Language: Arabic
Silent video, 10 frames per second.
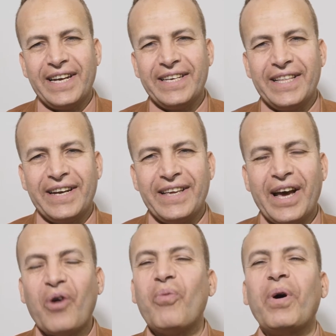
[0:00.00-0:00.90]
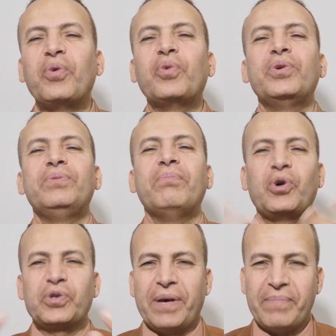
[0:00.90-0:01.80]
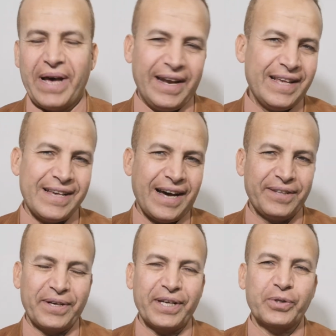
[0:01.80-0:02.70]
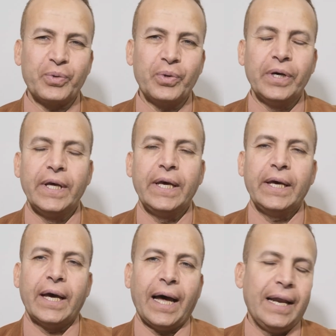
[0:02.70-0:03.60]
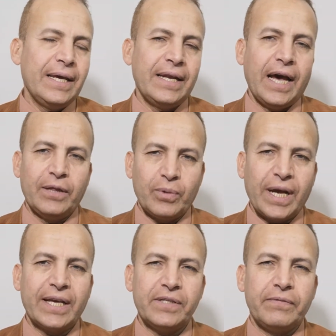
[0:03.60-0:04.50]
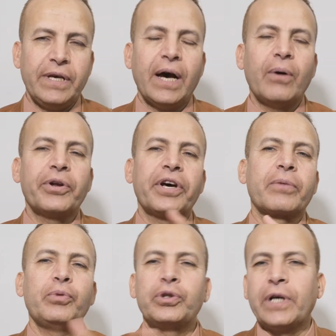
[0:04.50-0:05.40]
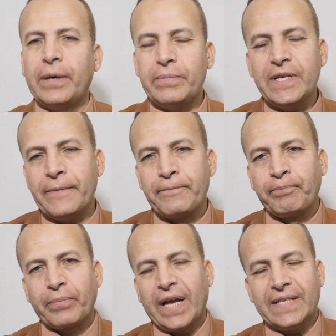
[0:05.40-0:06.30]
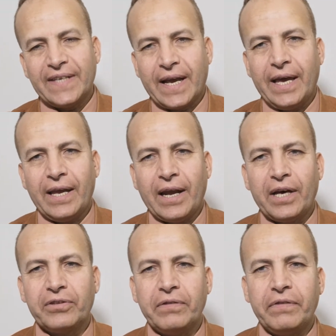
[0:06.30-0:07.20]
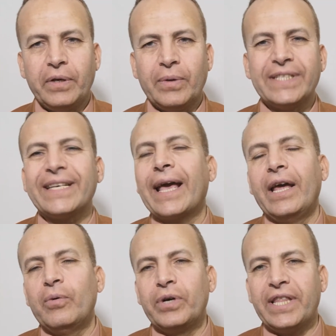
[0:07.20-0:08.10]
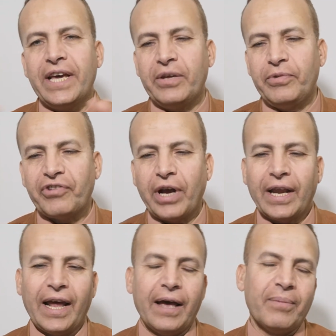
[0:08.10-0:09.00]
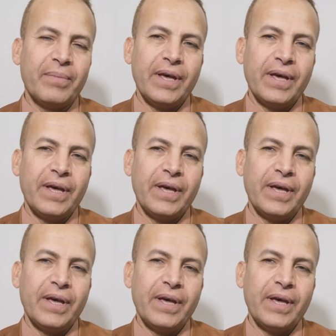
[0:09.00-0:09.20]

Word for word: الإدارية أو موجود معظمها لدى حضراتكم علينا أن نركز فيها ونربطها بالذكاء العاطفي والذكاء الوجداني بشكل عام